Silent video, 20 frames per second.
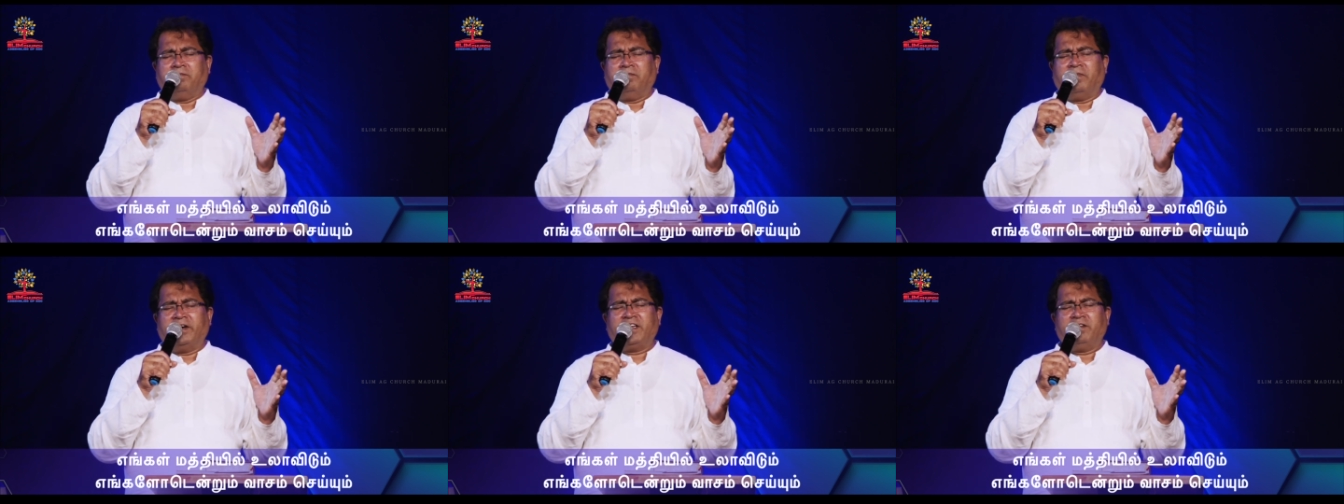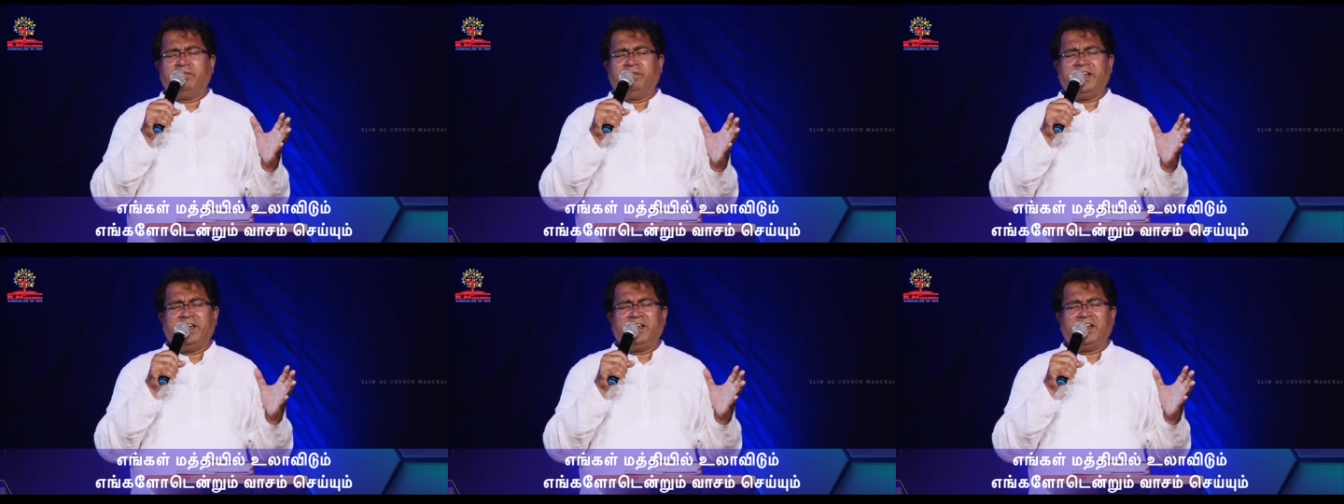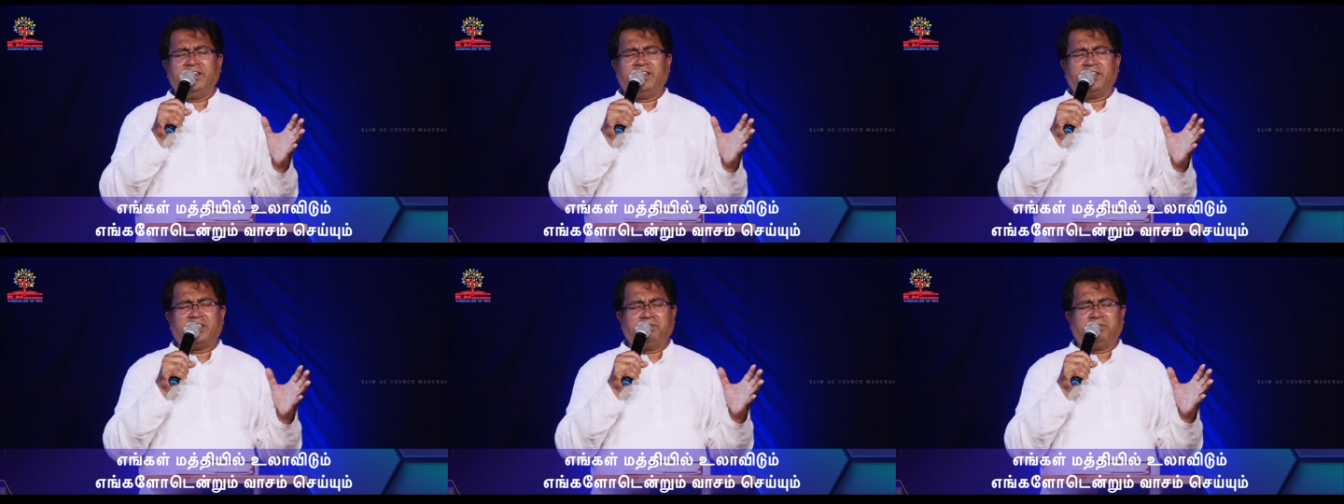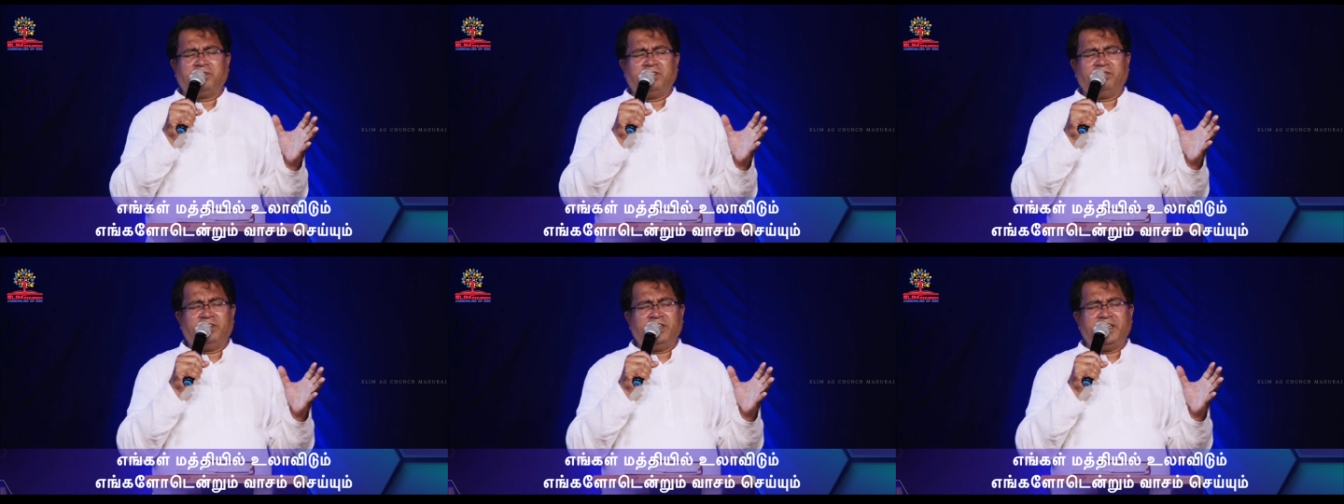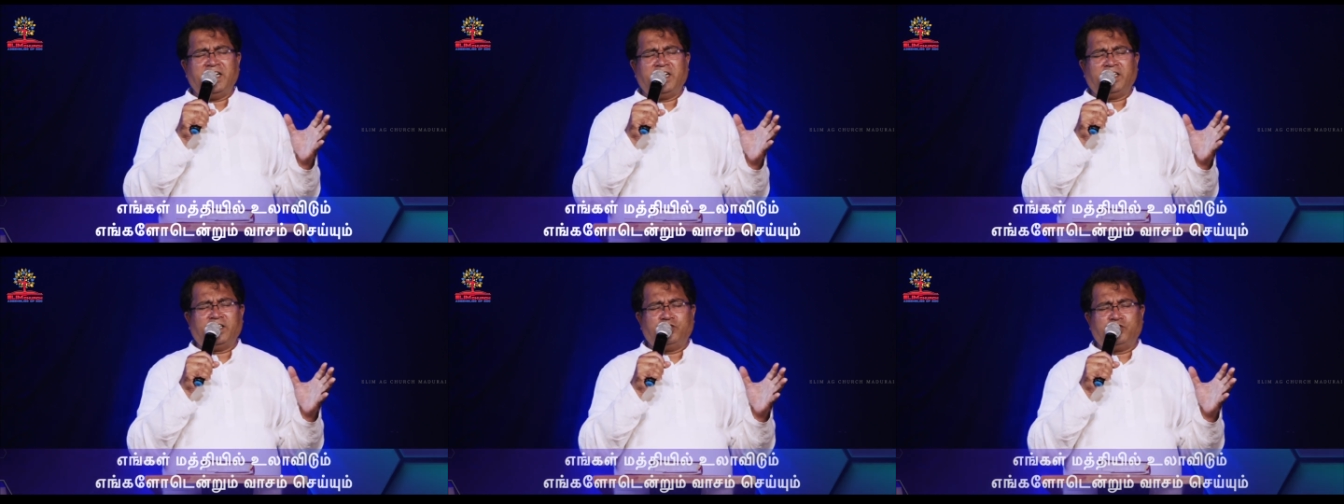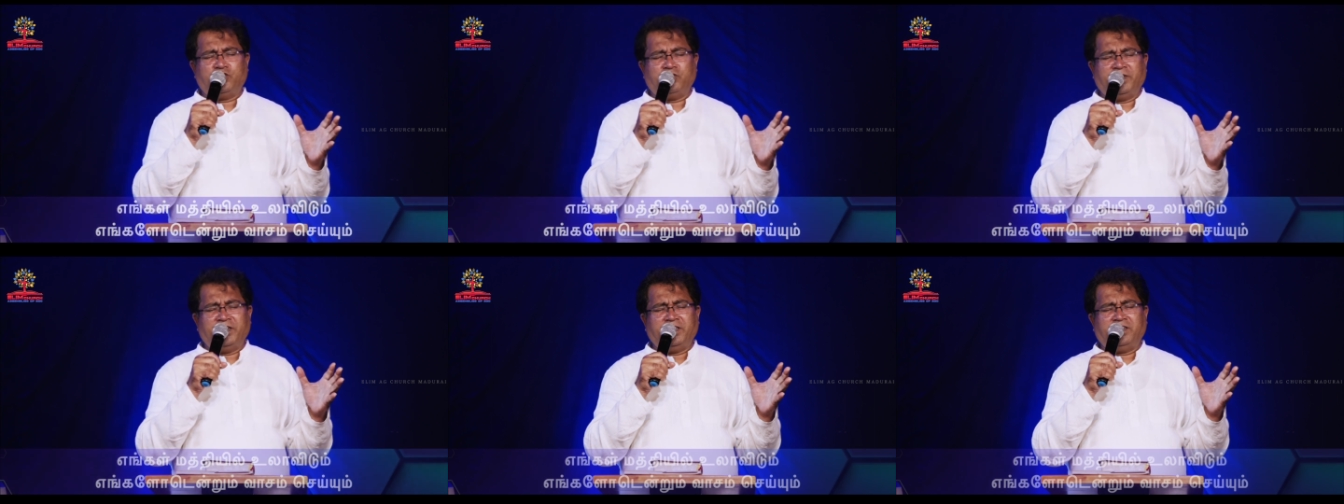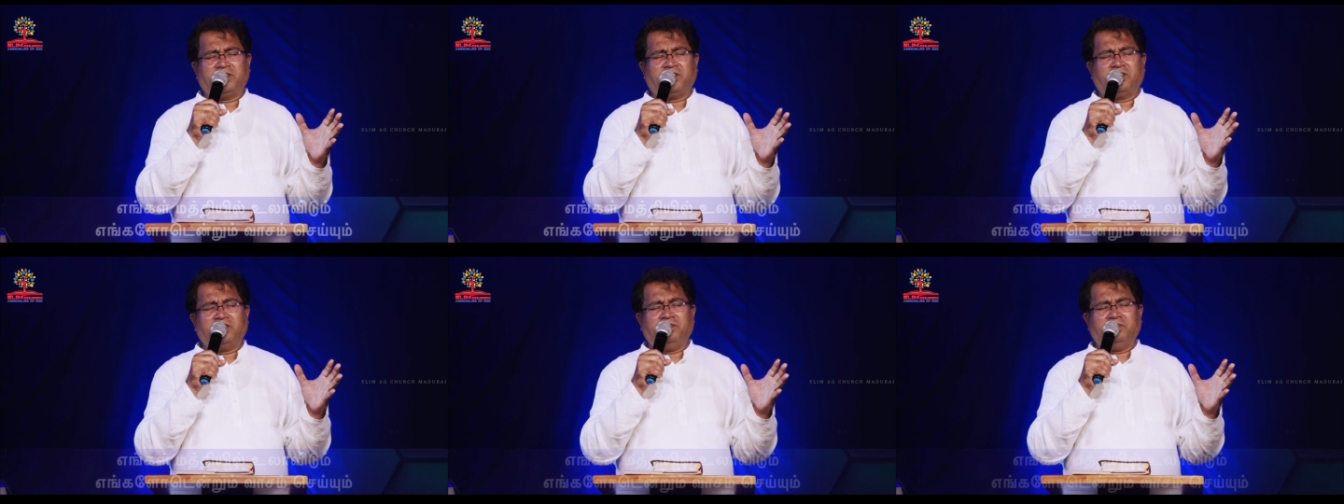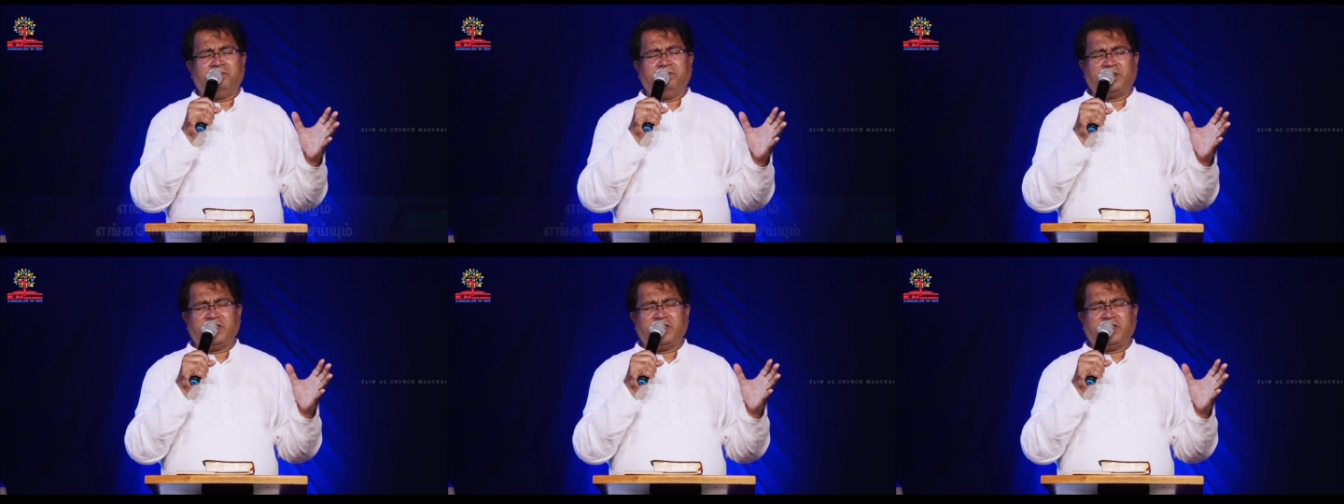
மகிமயங்களை நிரப்பும்படியாக சுபிக்கிறோம்